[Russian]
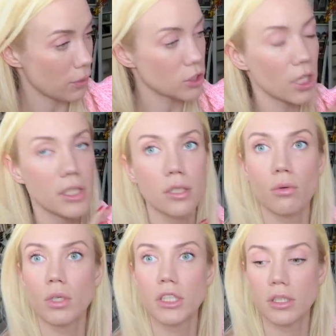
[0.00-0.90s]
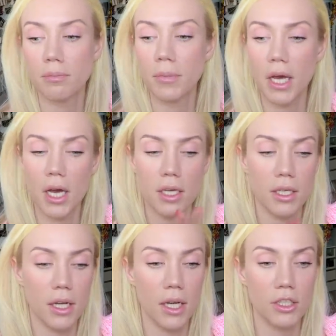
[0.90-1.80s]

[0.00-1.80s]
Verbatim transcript: Получается очень мягкое